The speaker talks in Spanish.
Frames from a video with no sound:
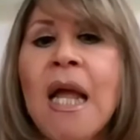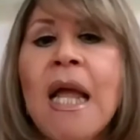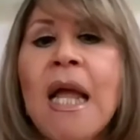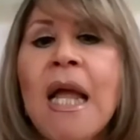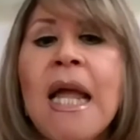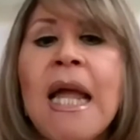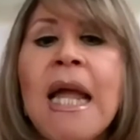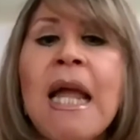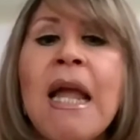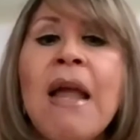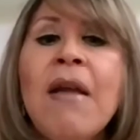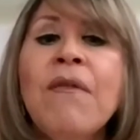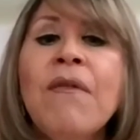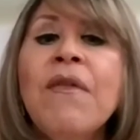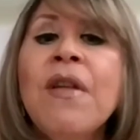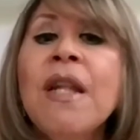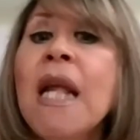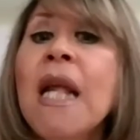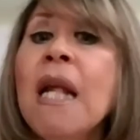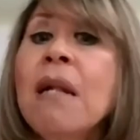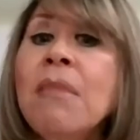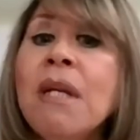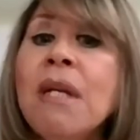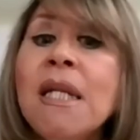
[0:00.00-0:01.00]
Eh,
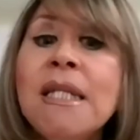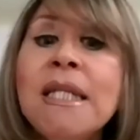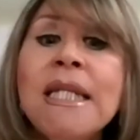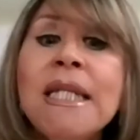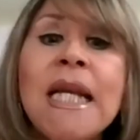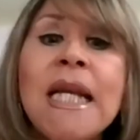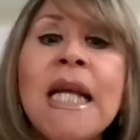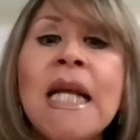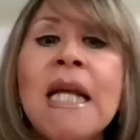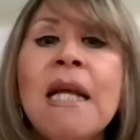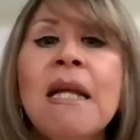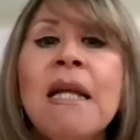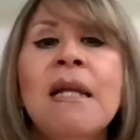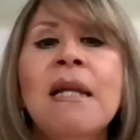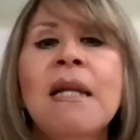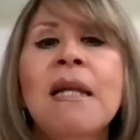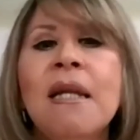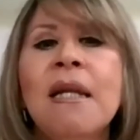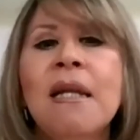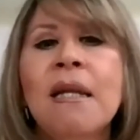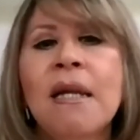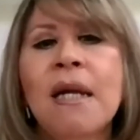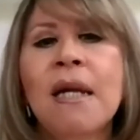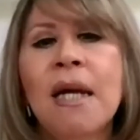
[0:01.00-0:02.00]
finalmente,
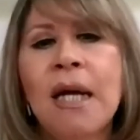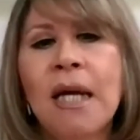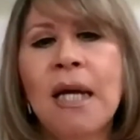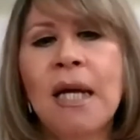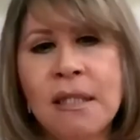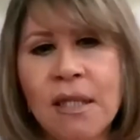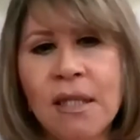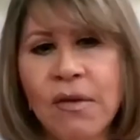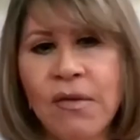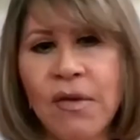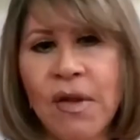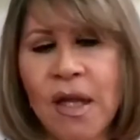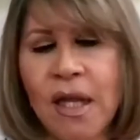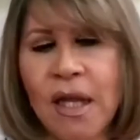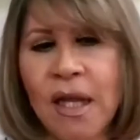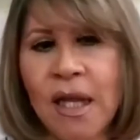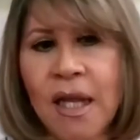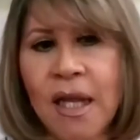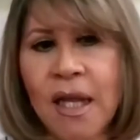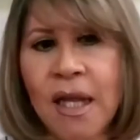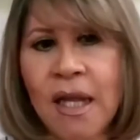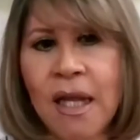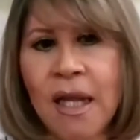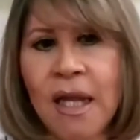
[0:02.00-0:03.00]
y antes
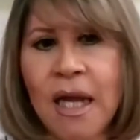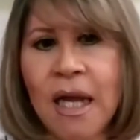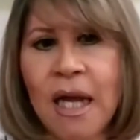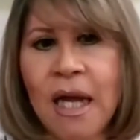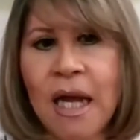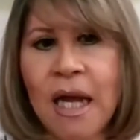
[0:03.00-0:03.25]
de